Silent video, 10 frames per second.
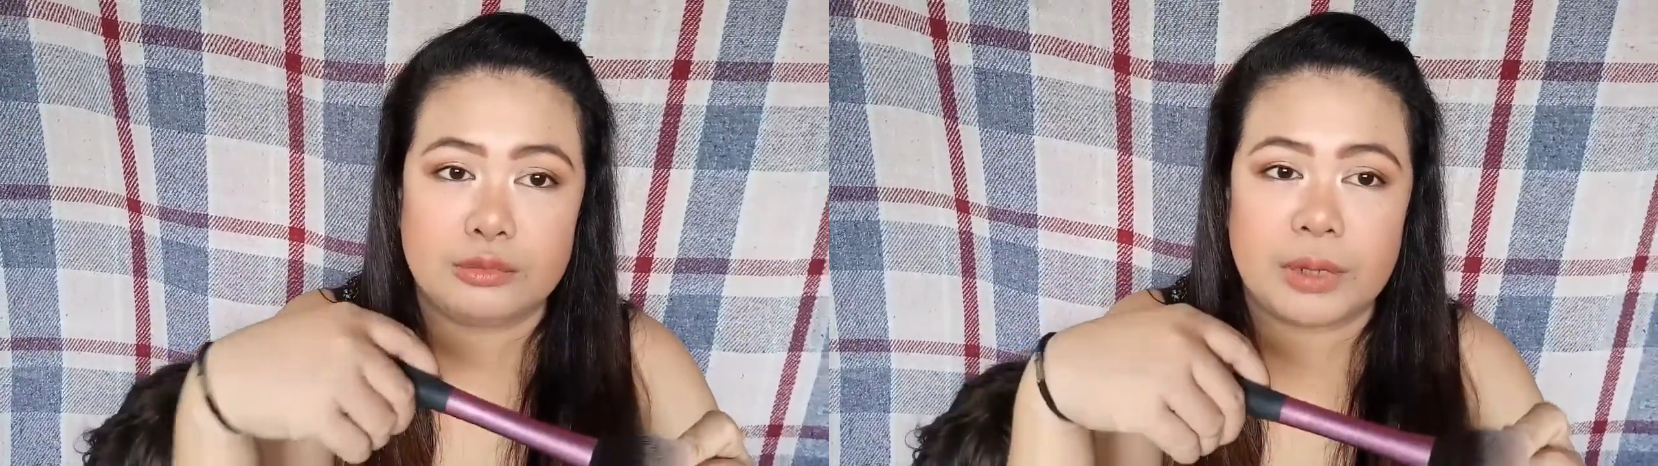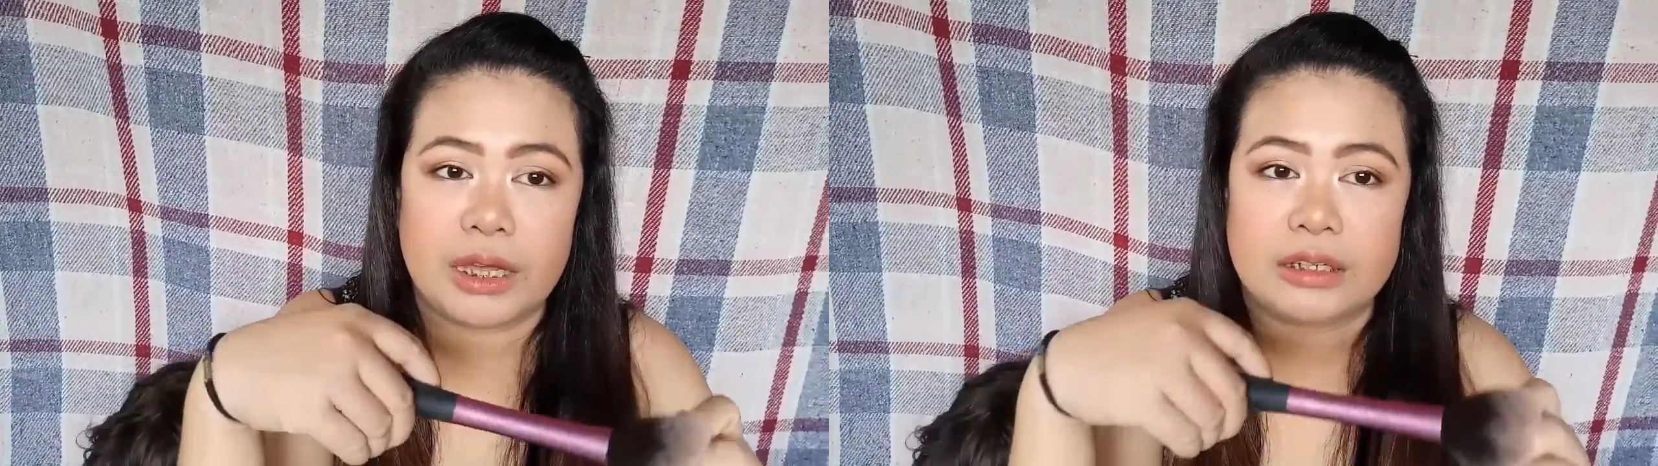
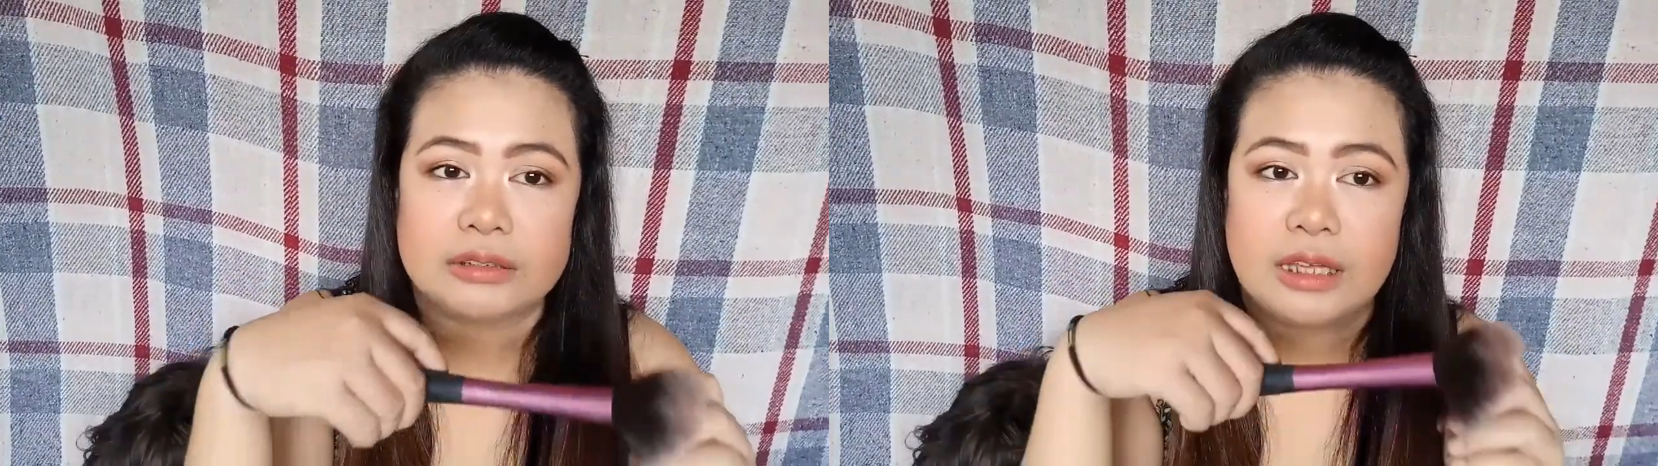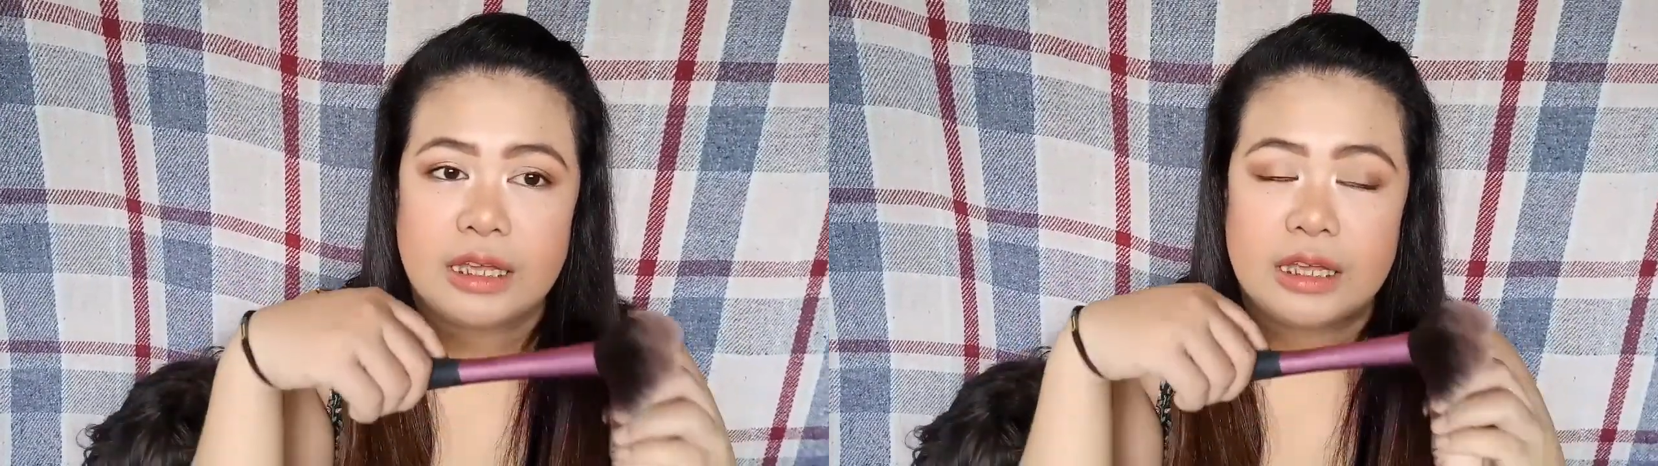yung
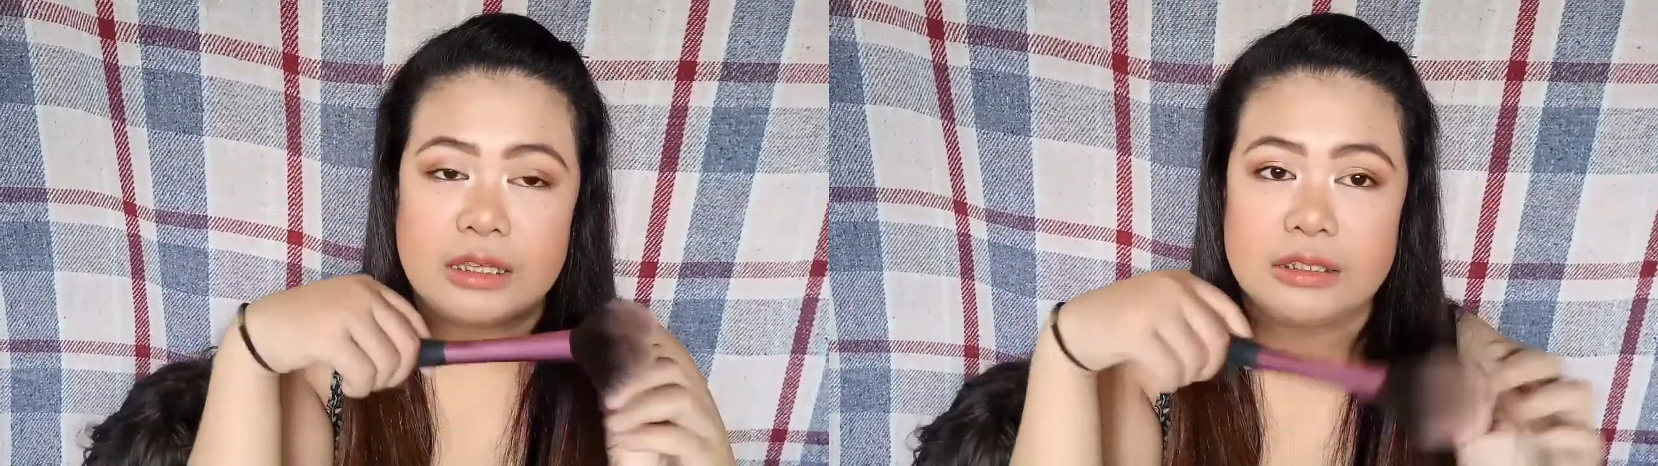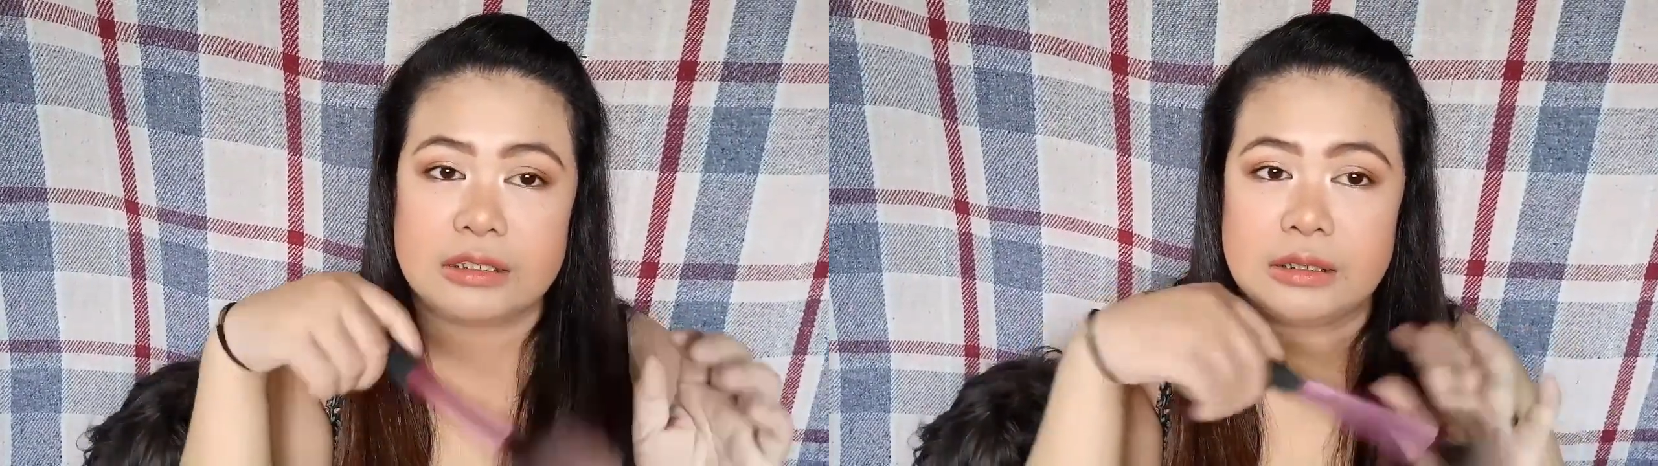para
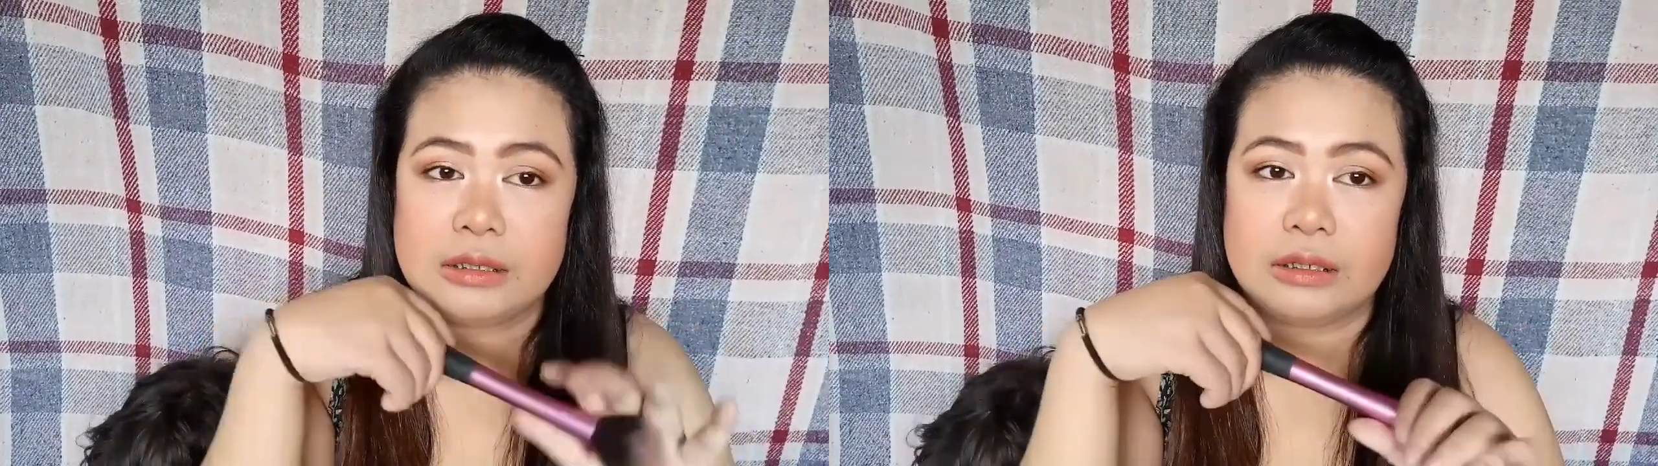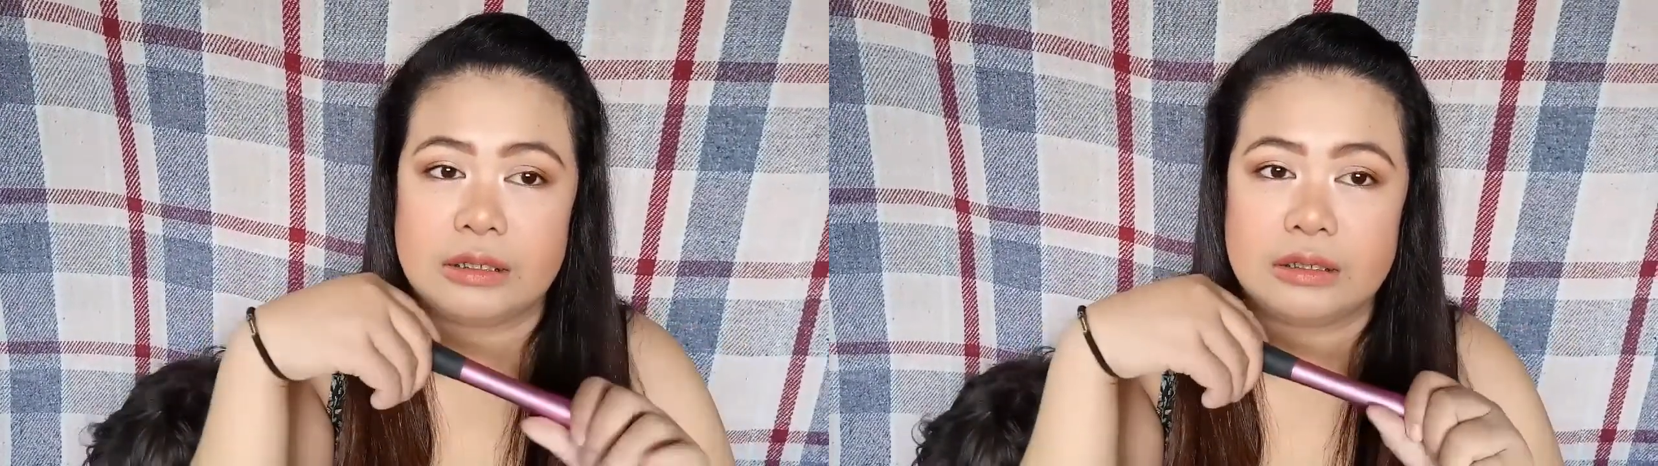sa,
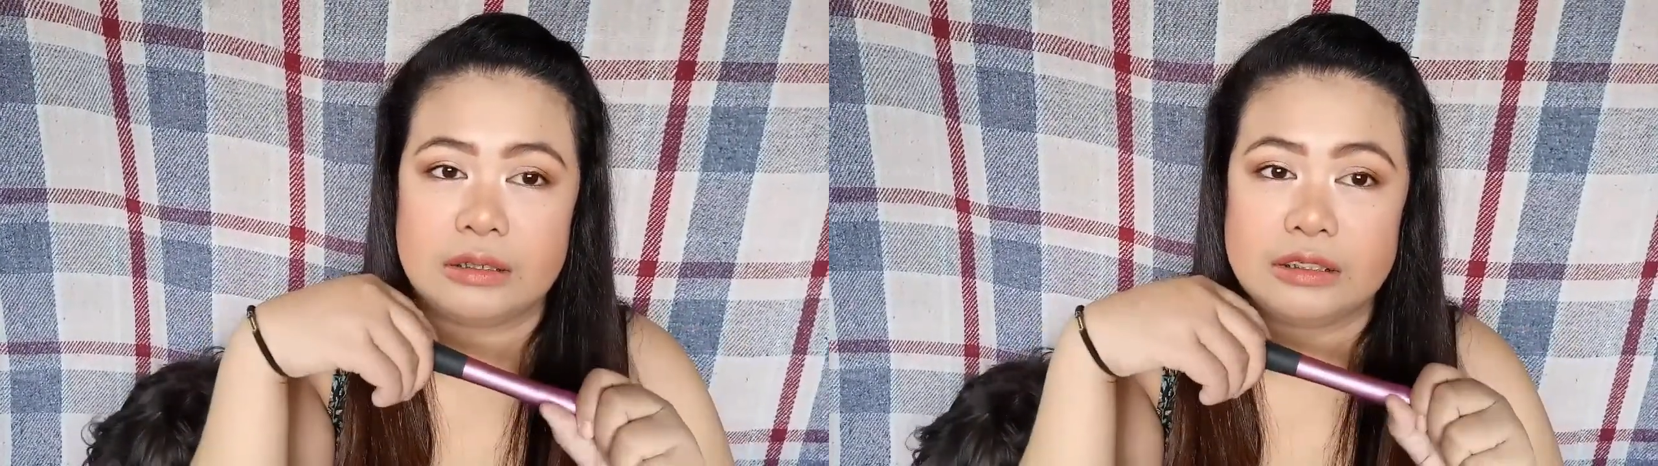i,